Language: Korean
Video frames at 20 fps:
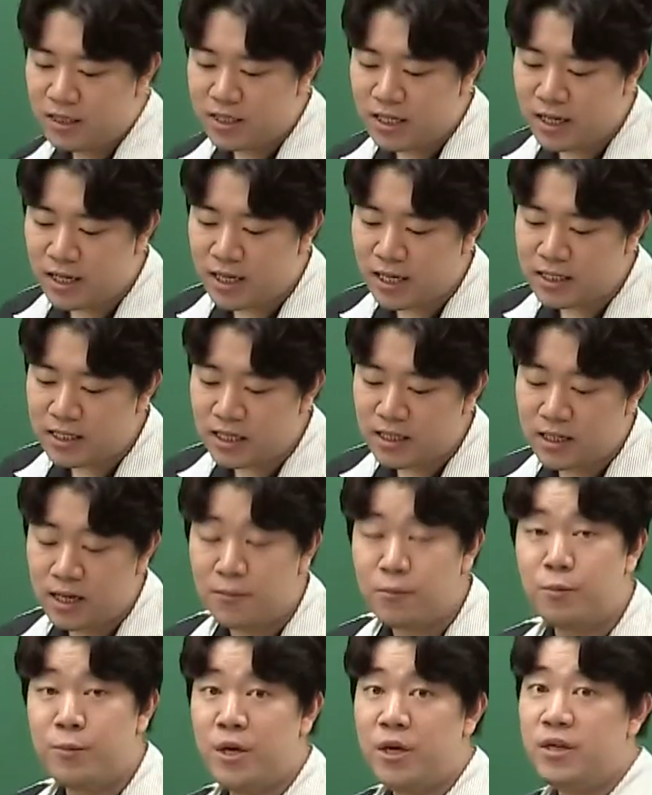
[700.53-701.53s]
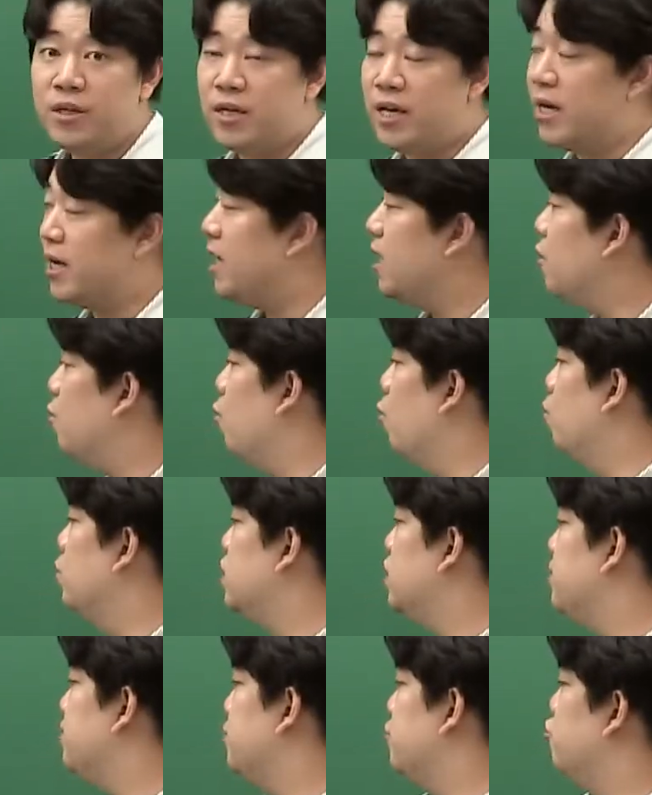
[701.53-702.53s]
이제 계산을 해보면 얘가
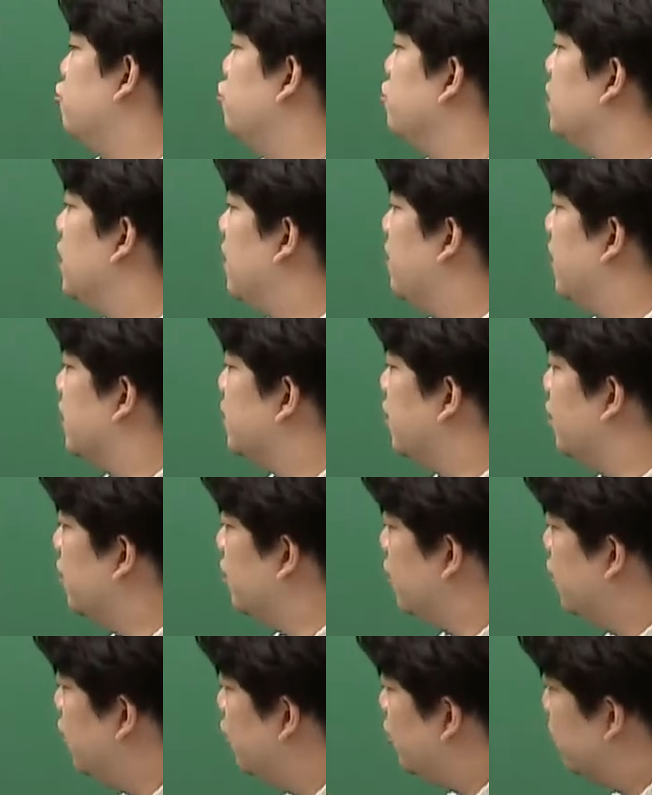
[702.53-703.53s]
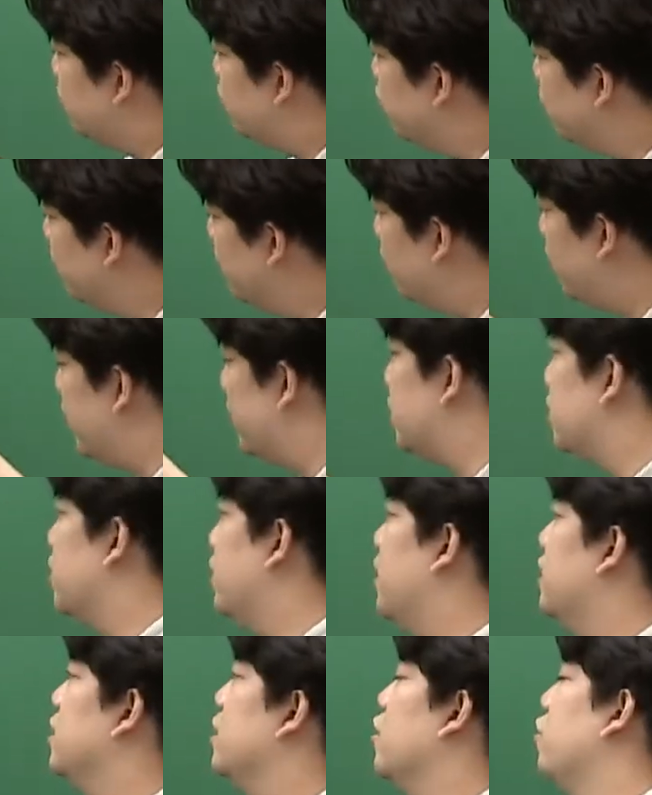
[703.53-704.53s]
56 나와서 분모에
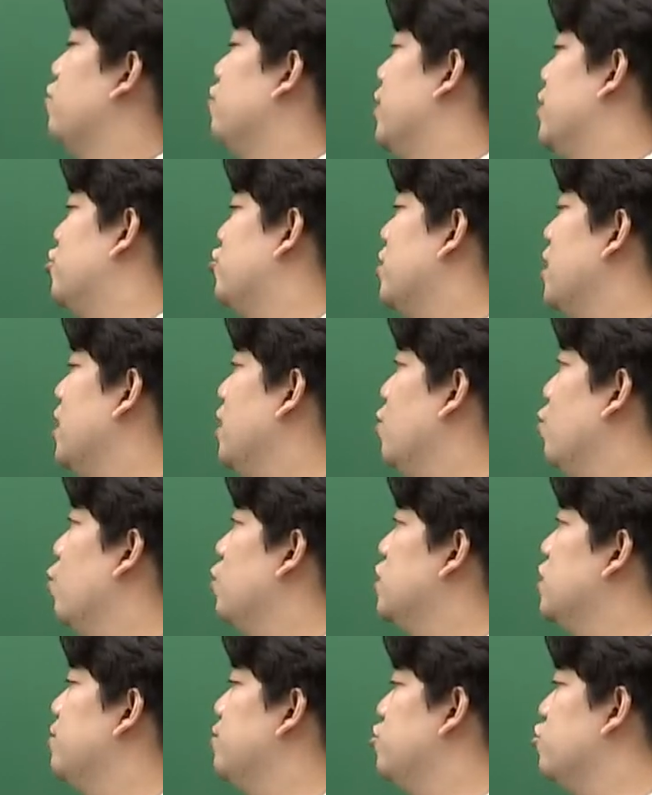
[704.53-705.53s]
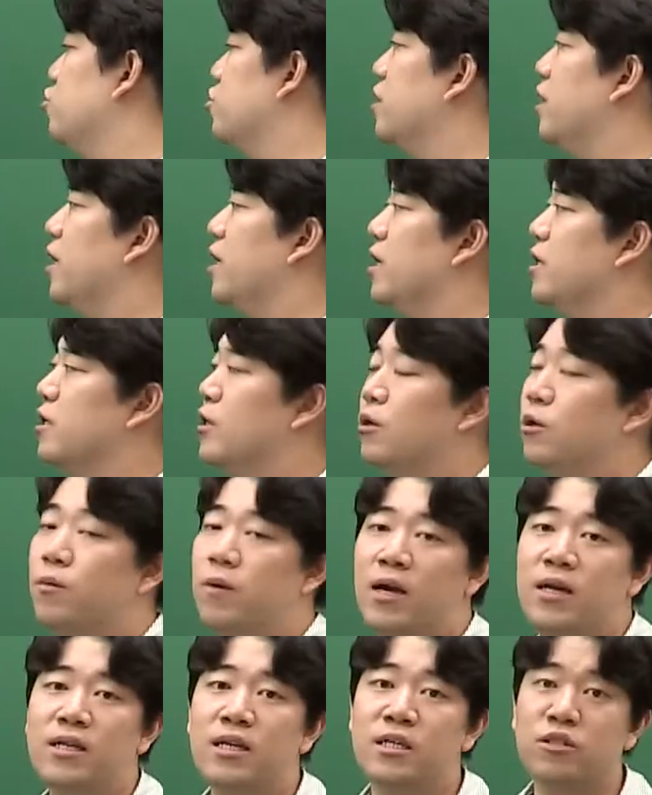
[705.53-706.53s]
들어가는 경우의 수가 56개라는 걸
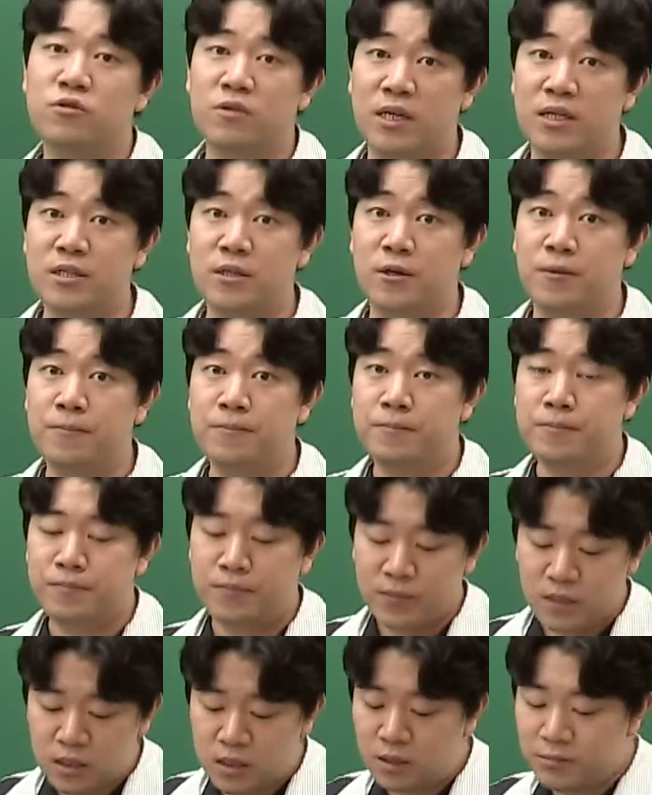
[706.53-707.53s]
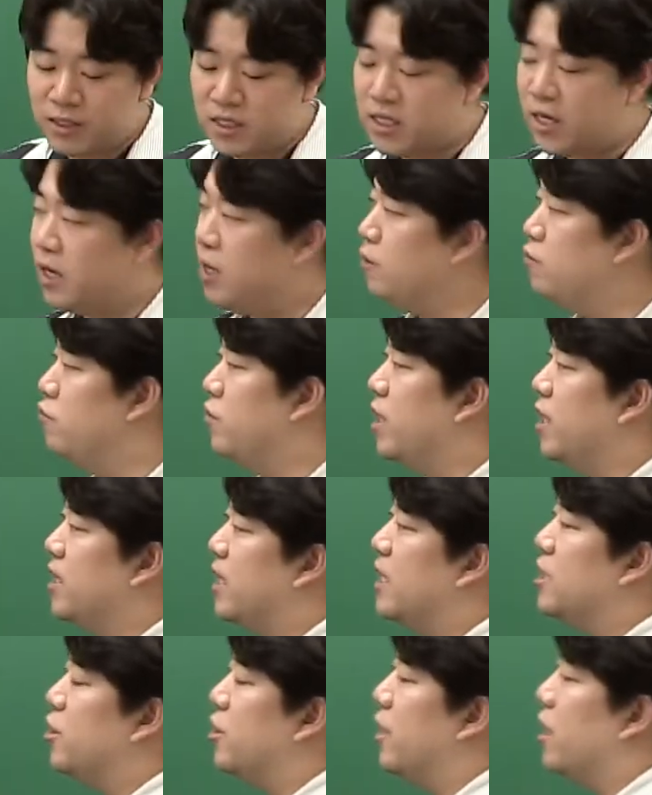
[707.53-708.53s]
확인할 수가 있어. 그럼 이제 우리가
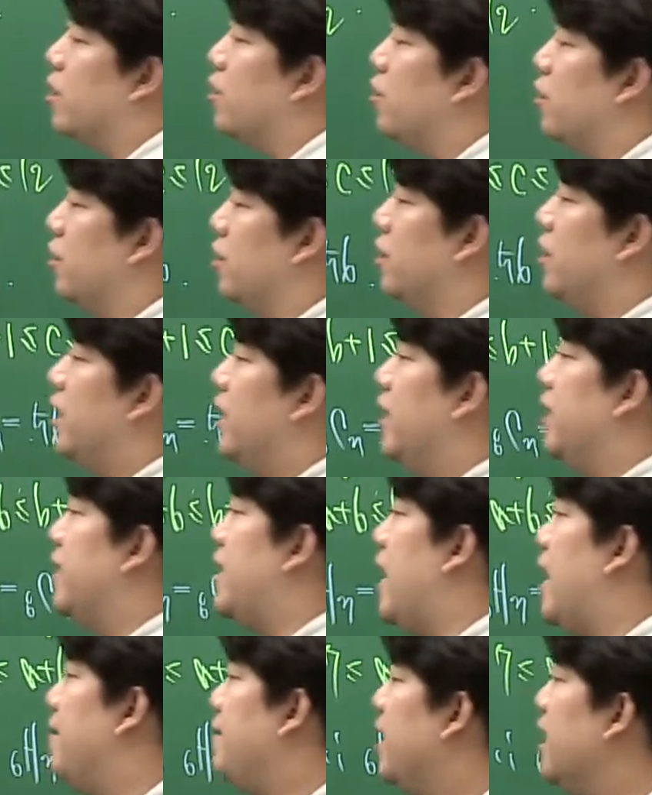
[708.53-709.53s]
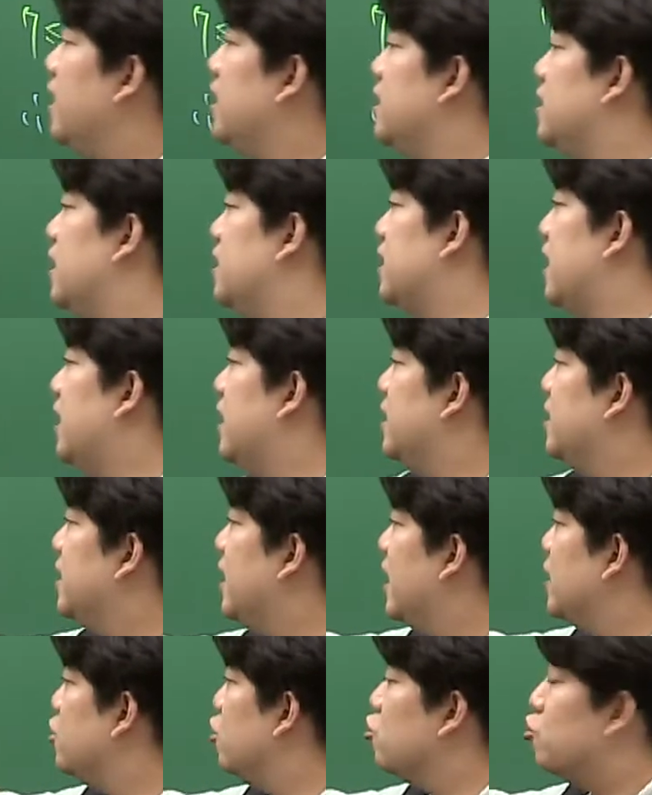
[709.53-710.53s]
따져야 될 건 얘만 이제 잘
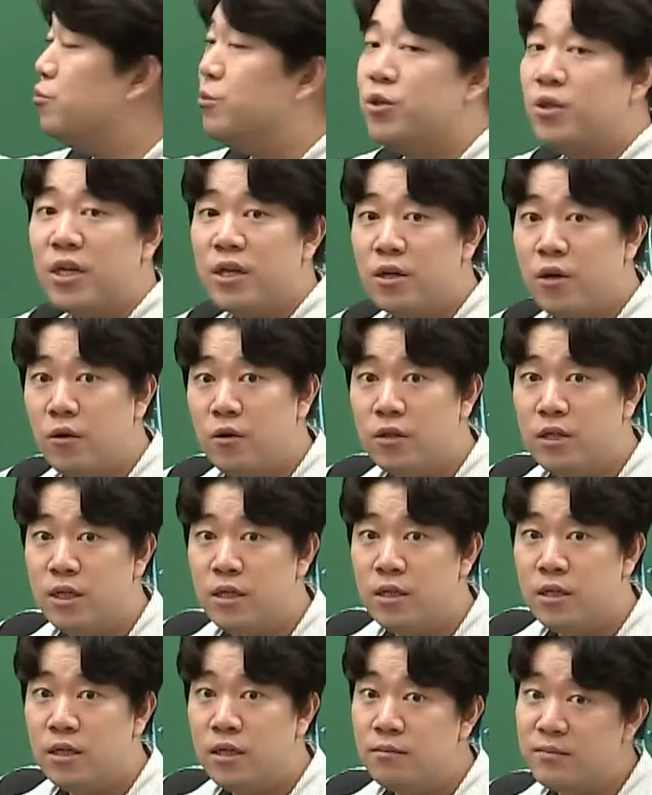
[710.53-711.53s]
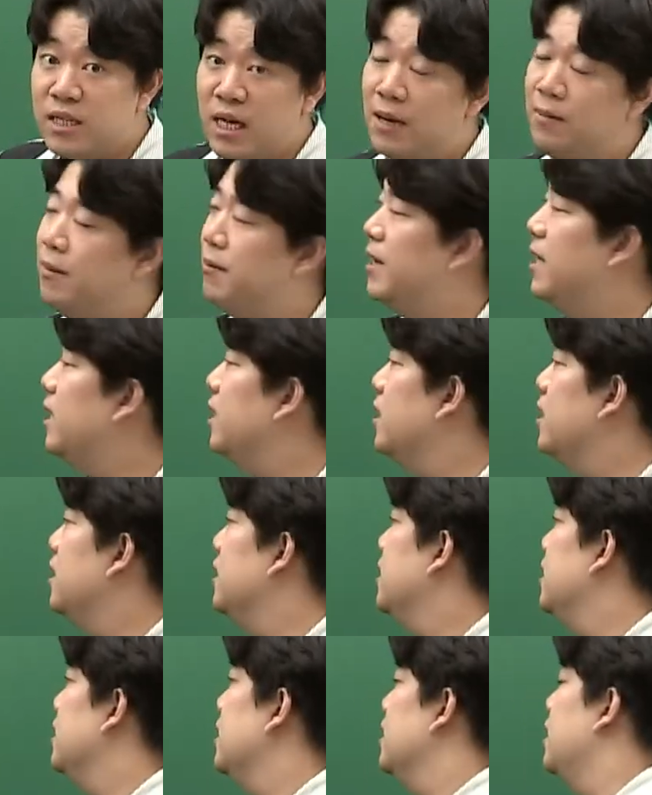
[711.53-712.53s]
따져주면 되는 거거든? 그럼 잘 봐봐.
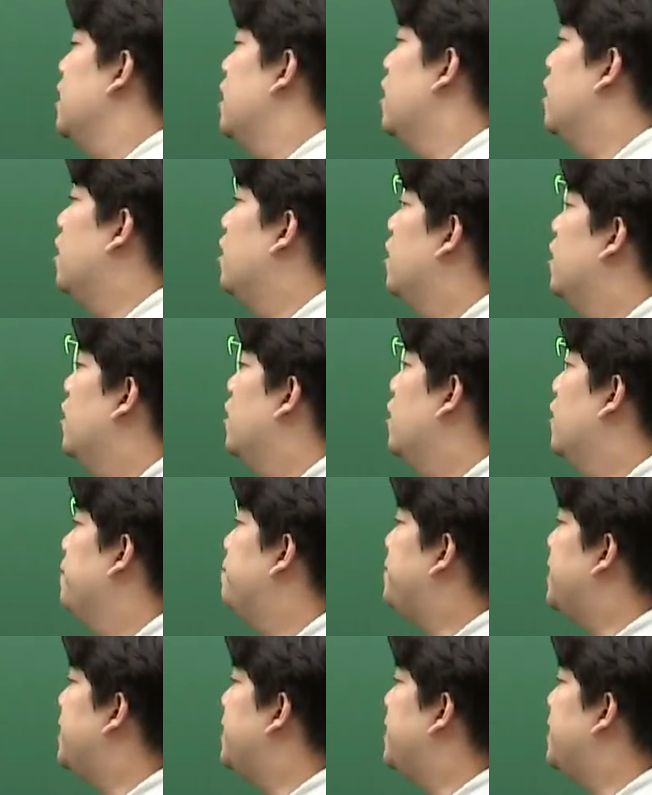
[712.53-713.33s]
어,